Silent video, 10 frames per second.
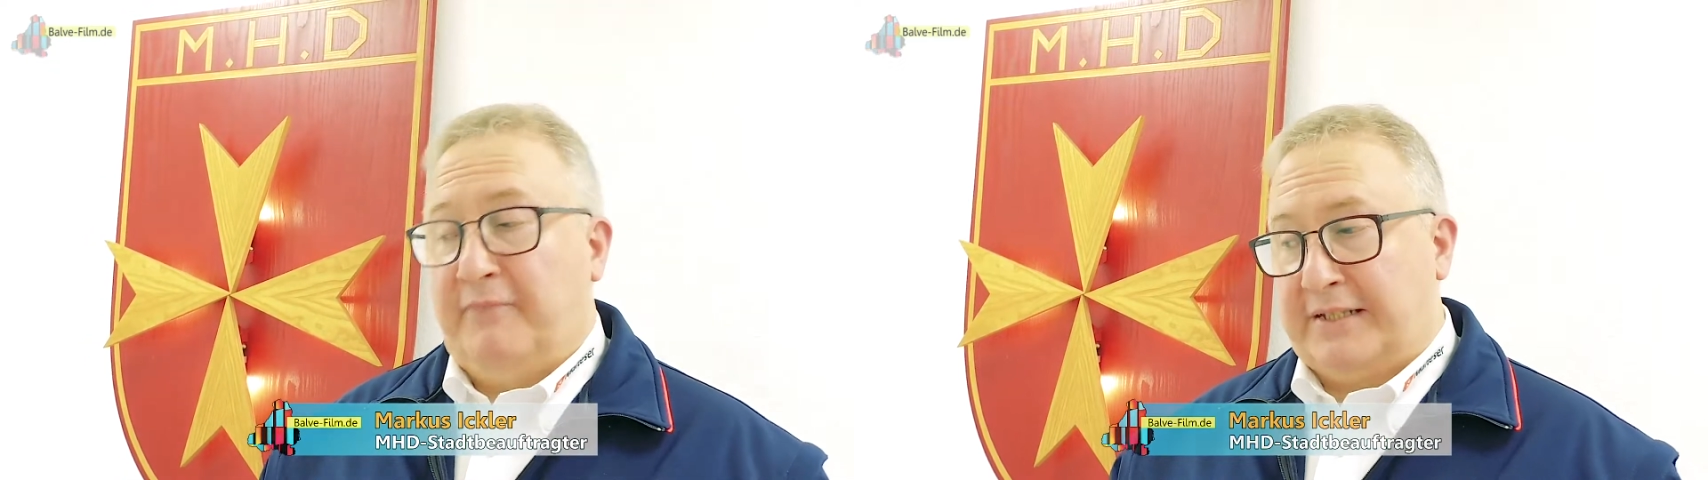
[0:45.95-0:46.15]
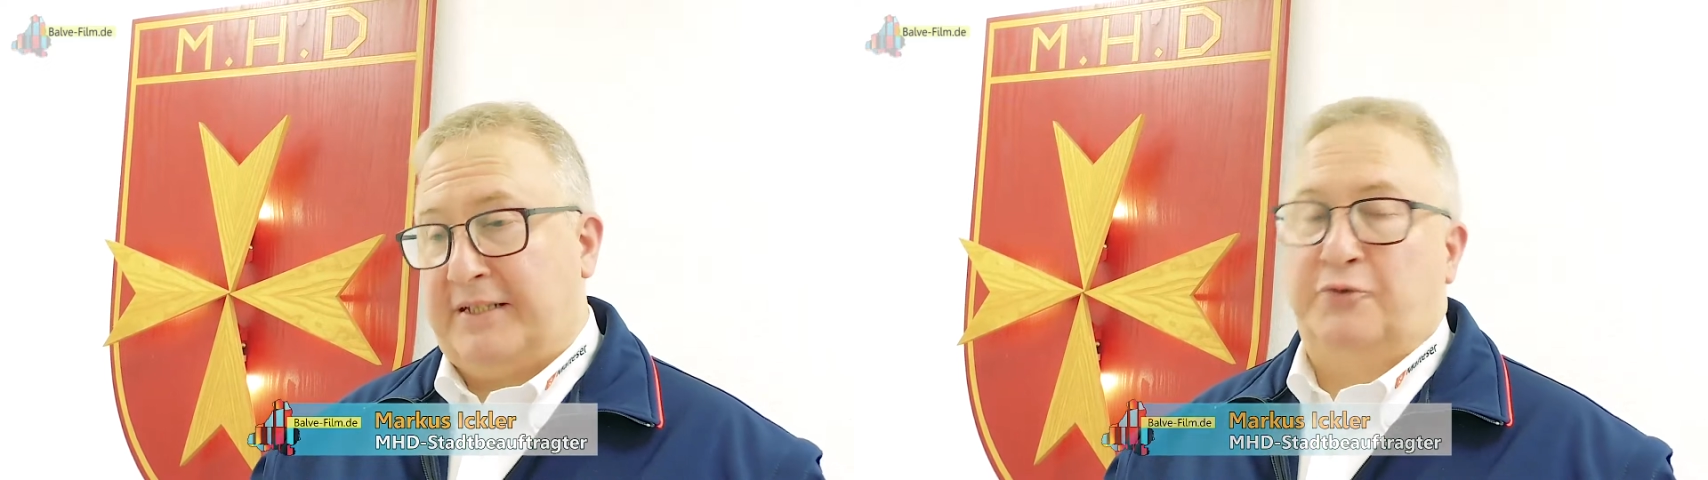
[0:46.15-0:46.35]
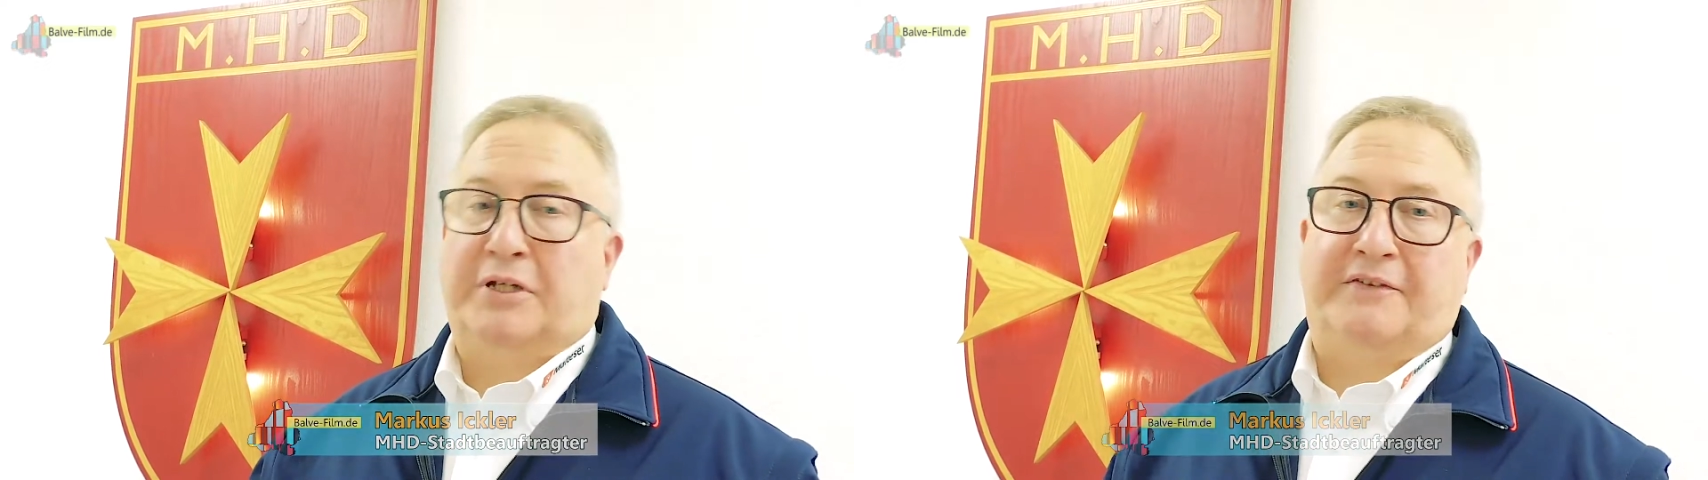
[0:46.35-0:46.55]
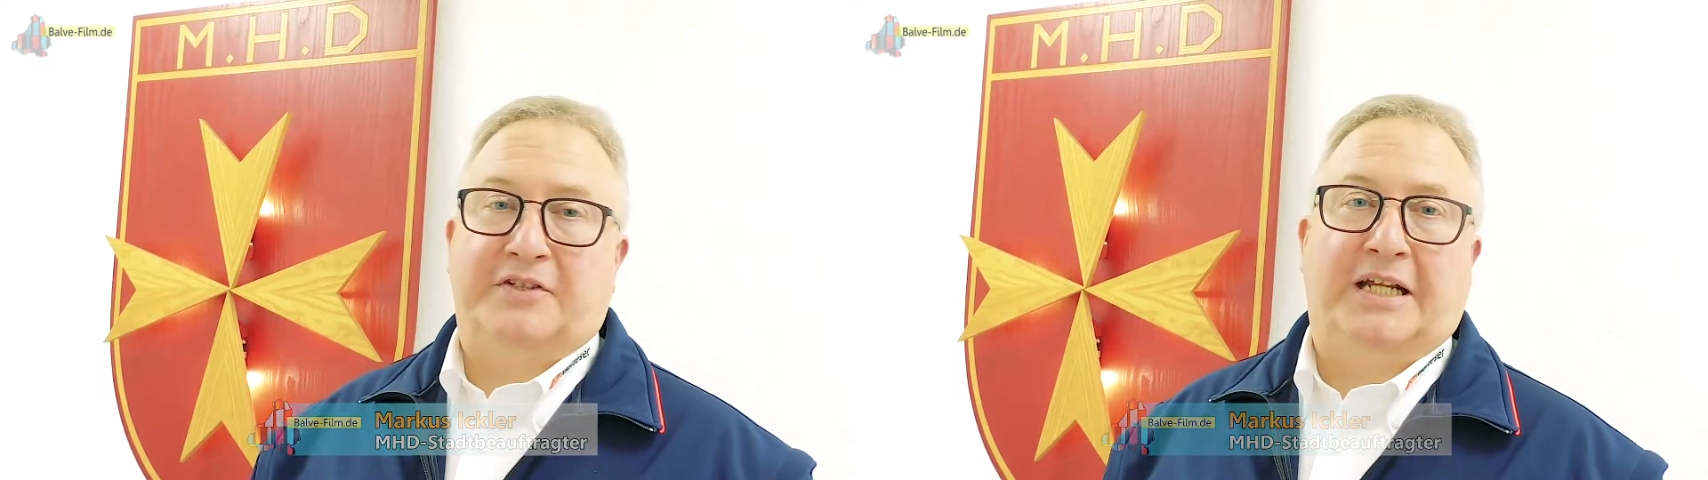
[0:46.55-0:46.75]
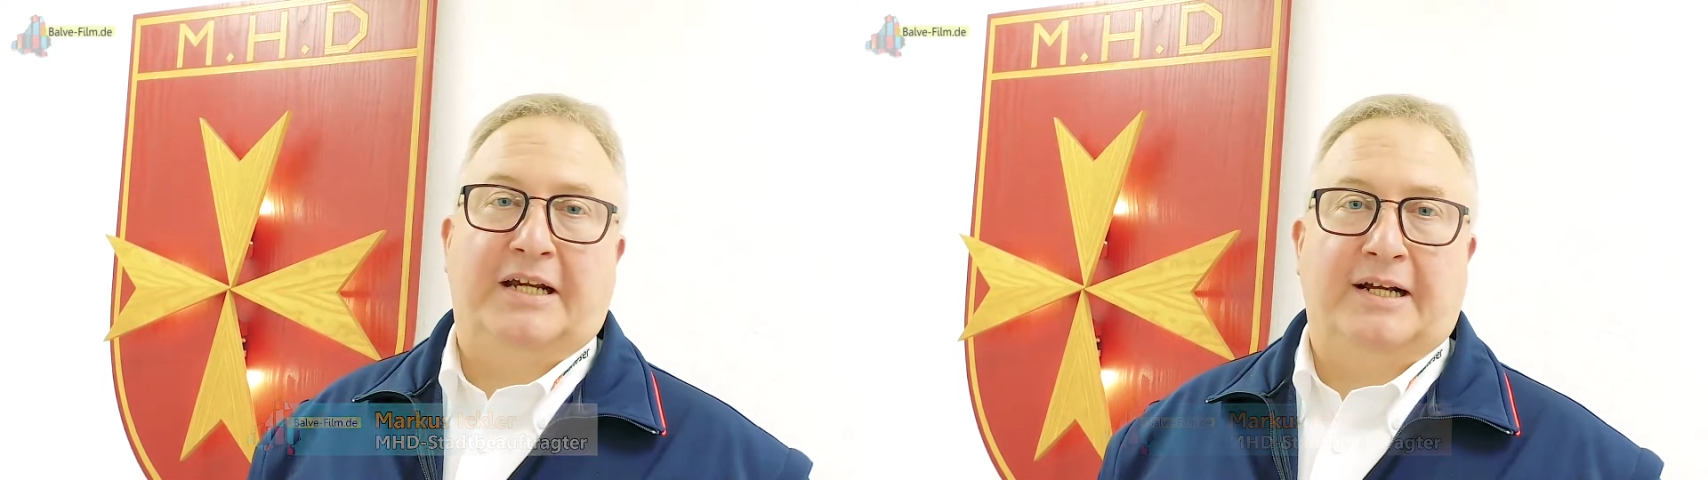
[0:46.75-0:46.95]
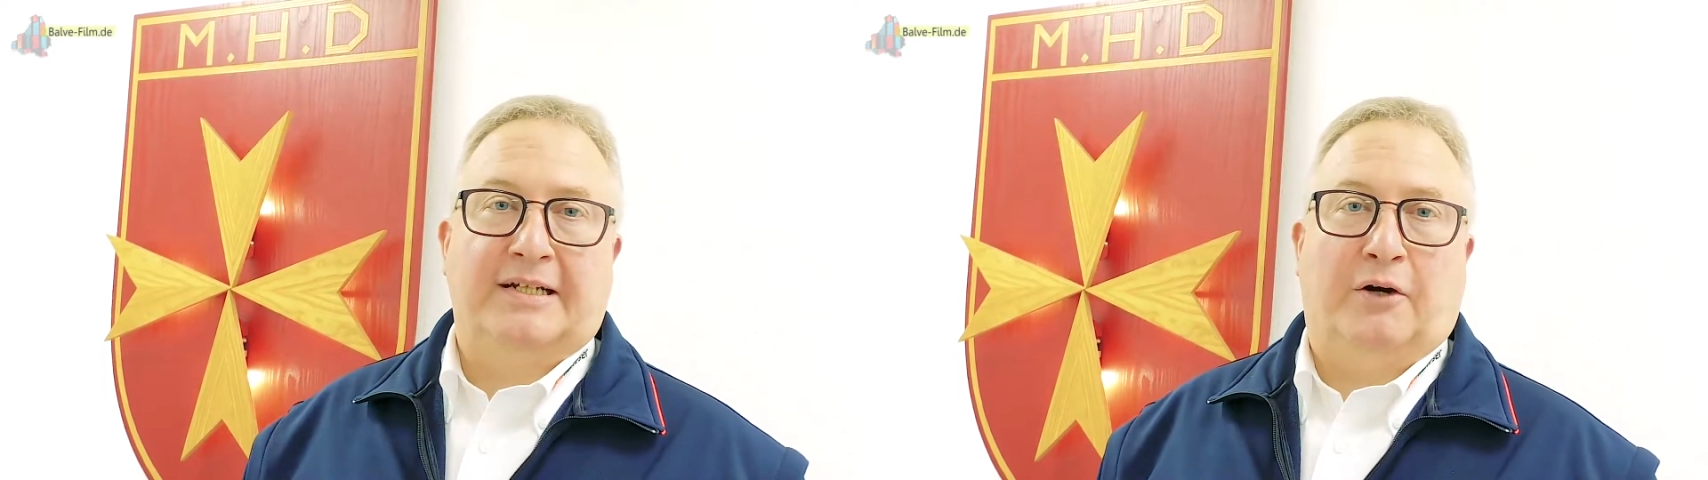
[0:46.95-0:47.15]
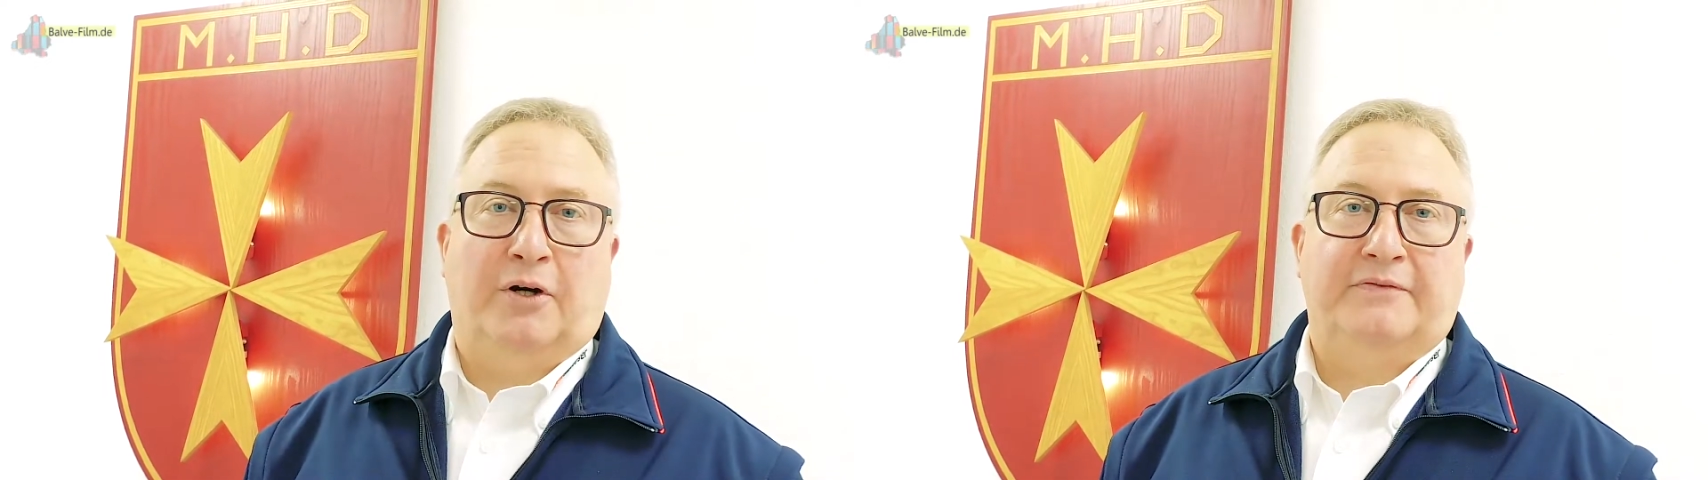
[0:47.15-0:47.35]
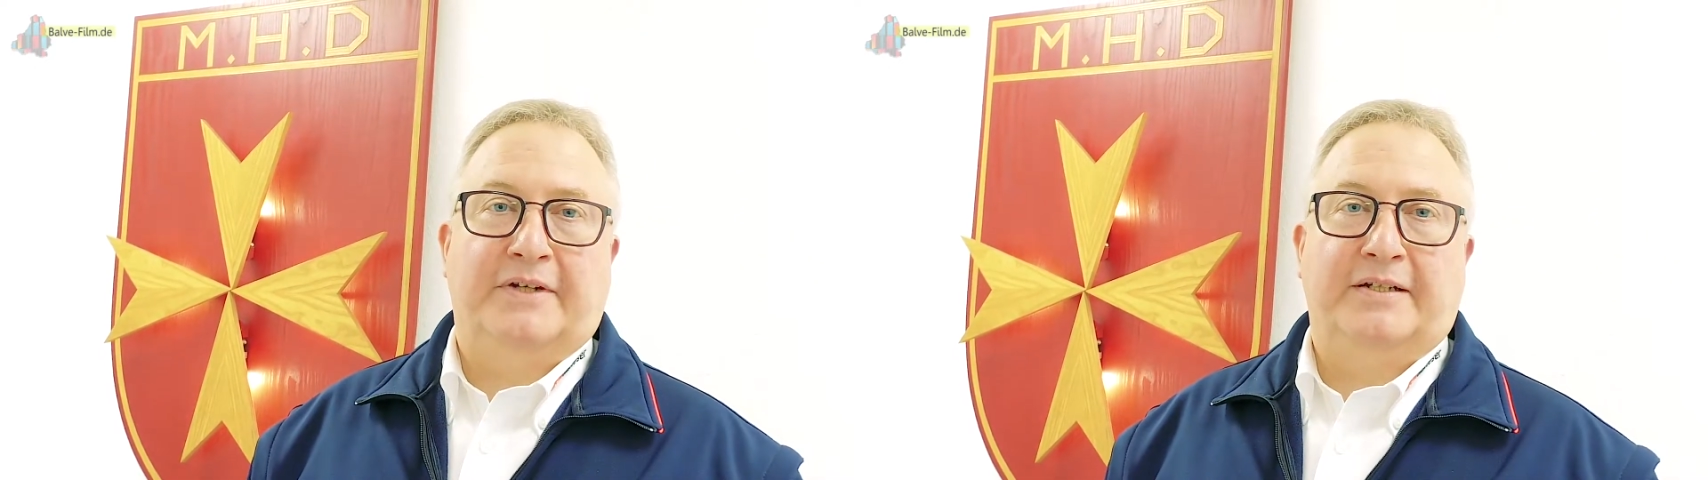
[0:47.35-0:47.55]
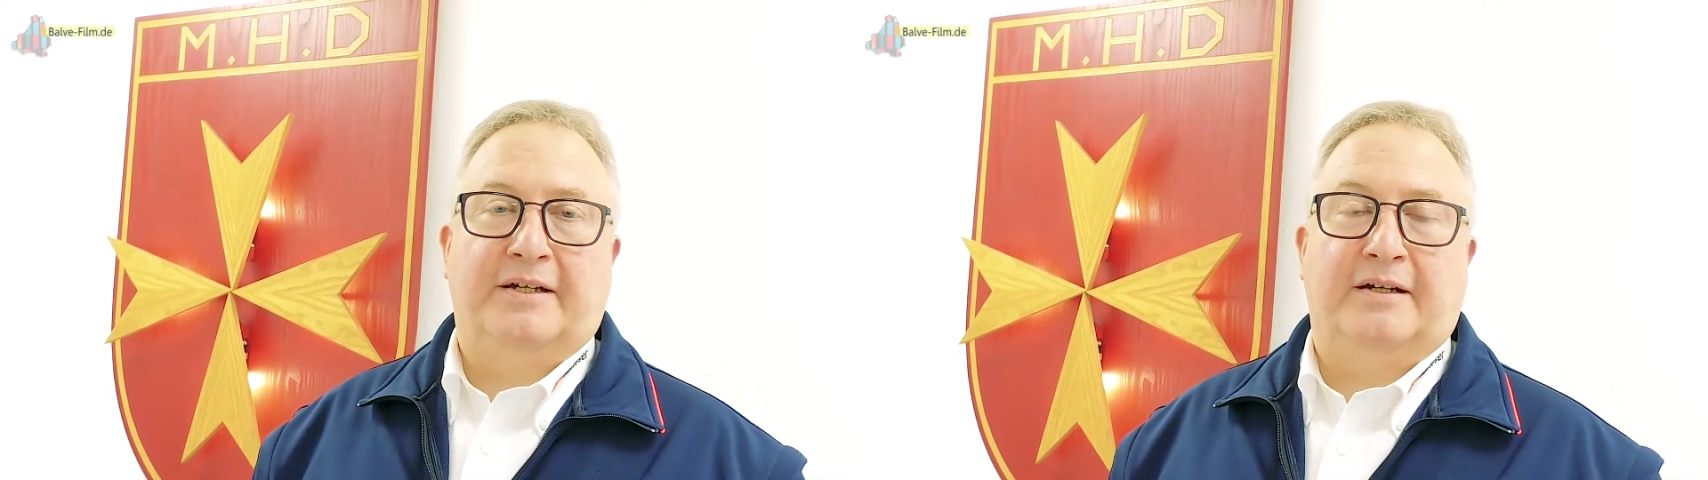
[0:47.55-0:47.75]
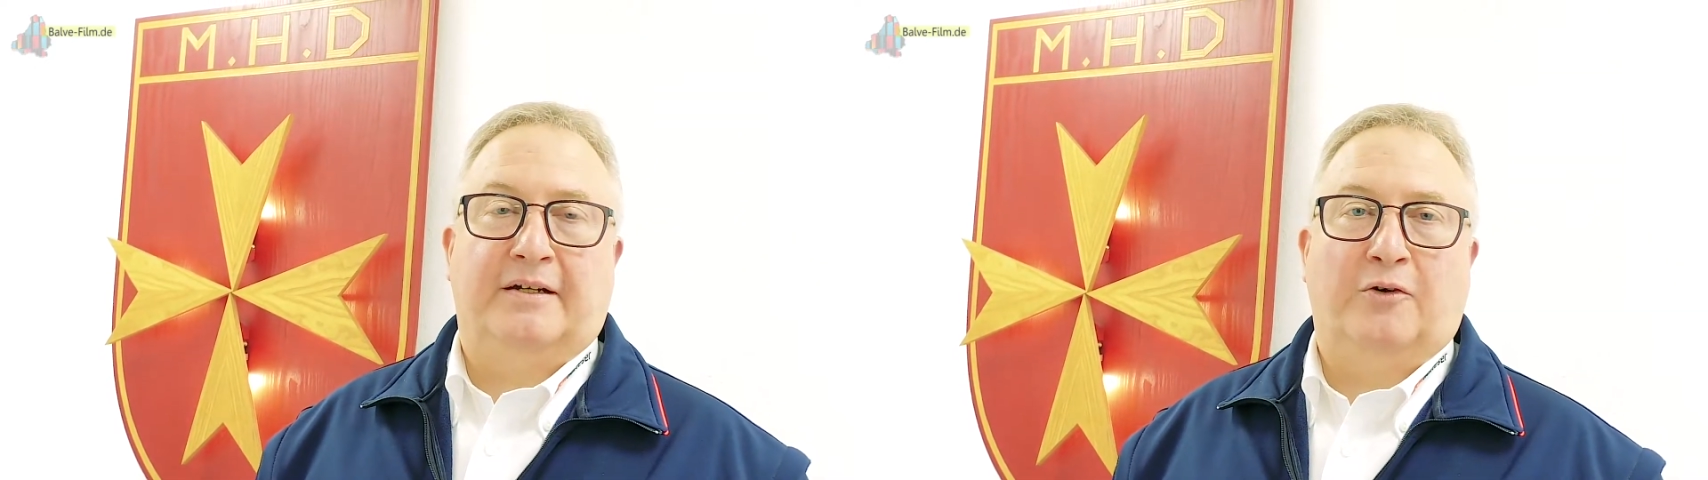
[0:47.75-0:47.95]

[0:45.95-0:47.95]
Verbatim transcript: hat natürlich etwas länger gedauert wegen der